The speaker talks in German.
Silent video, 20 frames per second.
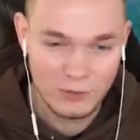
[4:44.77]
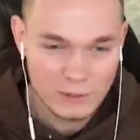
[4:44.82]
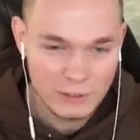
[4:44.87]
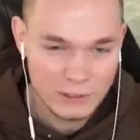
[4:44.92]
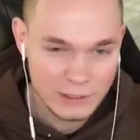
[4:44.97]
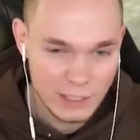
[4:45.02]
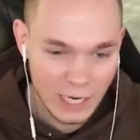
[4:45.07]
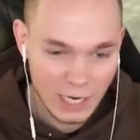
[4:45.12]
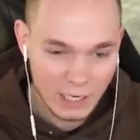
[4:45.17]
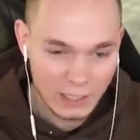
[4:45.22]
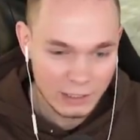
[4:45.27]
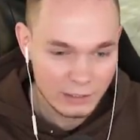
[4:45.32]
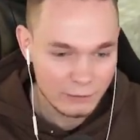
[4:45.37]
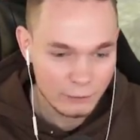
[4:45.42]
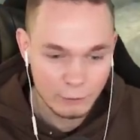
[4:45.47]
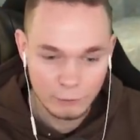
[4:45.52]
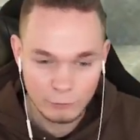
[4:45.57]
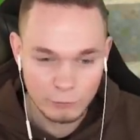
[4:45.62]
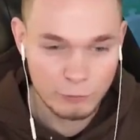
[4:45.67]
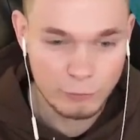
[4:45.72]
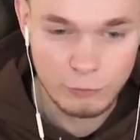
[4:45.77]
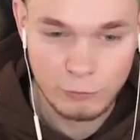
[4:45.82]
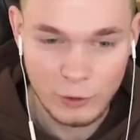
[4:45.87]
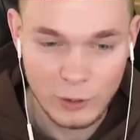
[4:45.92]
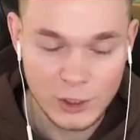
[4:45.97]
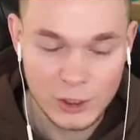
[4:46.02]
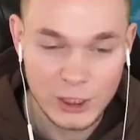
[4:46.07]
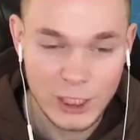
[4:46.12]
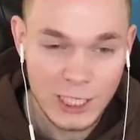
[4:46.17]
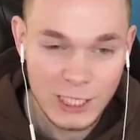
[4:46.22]
Ja, äh,
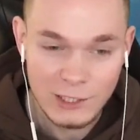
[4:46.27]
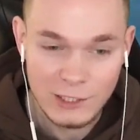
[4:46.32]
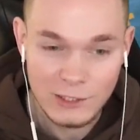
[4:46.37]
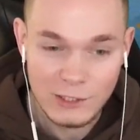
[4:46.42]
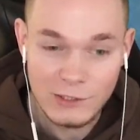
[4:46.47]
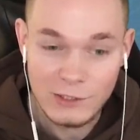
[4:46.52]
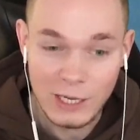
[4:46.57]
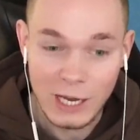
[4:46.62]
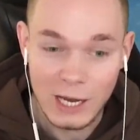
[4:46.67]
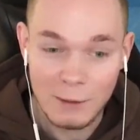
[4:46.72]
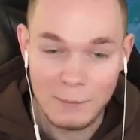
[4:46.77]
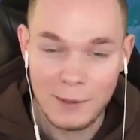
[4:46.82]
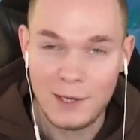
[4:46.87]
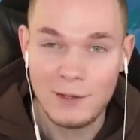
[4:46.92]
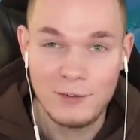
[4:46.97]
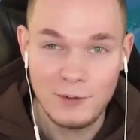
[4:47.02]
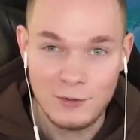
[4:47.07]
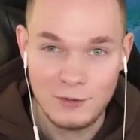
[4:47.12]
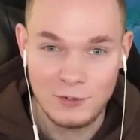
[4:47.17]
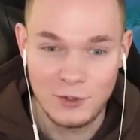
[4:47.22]
verstehe ich nicht, aber es ist